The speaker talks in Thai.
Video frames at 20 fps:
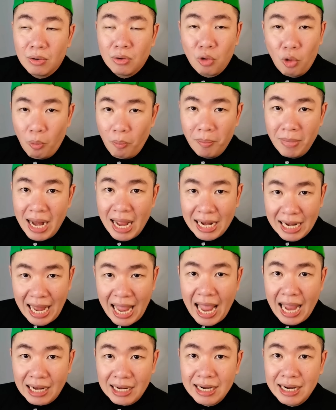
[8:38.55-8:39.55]
กลุ่ม
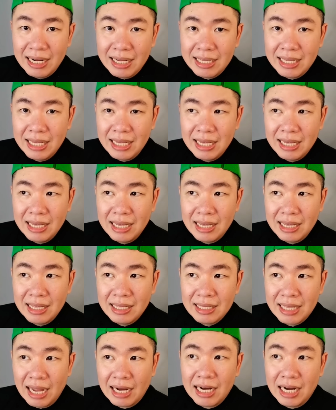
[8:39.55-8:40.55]
แรก ๆเลยที่
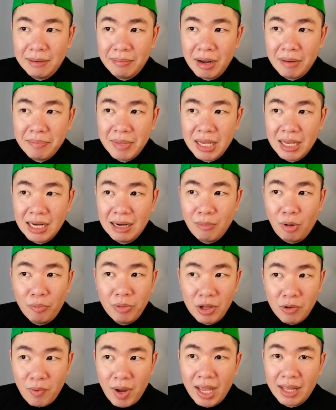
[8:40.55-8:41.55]
ถ้าเกิดมันมีระบบ
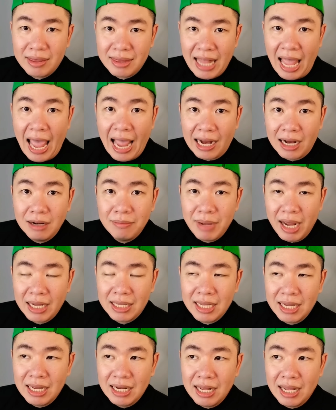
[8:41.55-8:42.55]
นิเวศ แตกขึ้นมาอี
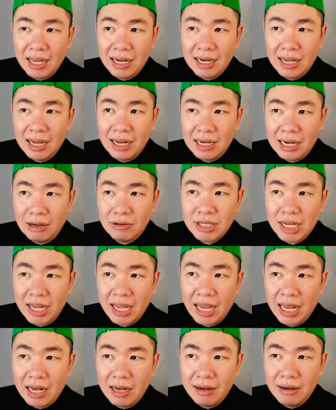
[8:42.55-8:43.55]
กทีเนี่ยนะเราจะ
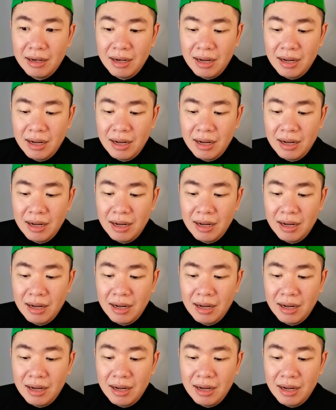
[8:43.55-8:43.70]
เห็น